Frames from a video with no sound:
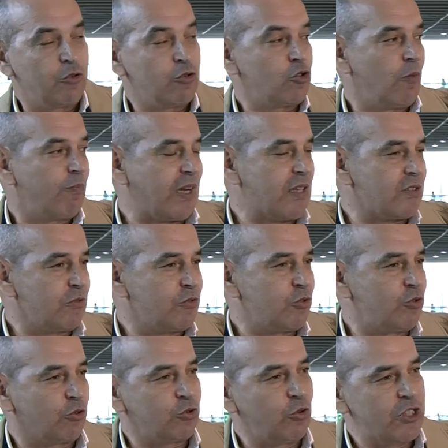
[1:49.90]
nous sommes présents
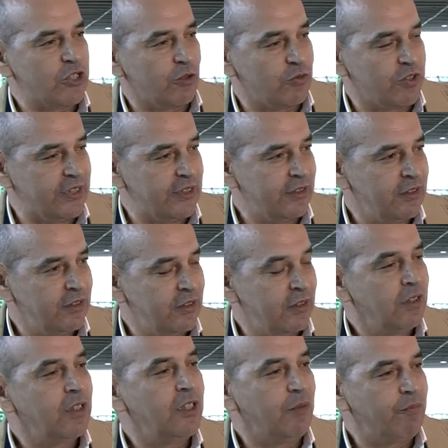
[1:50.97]
sur tous les chantiers,
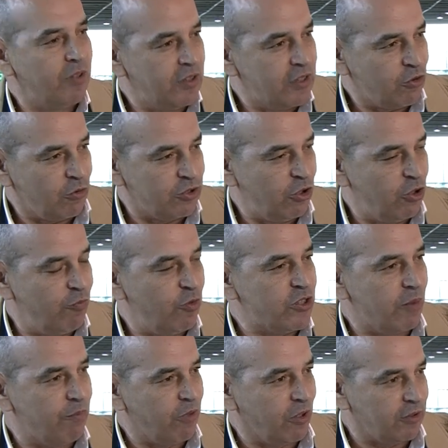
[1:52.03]
les, chantiers les plus
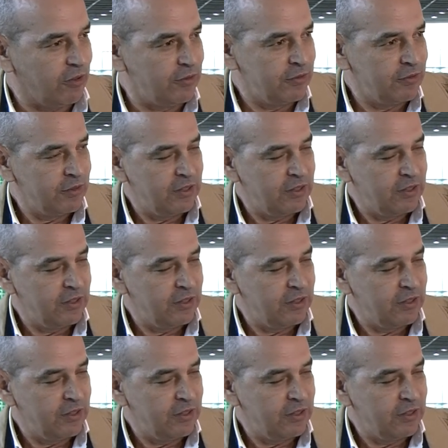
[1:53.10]
importants.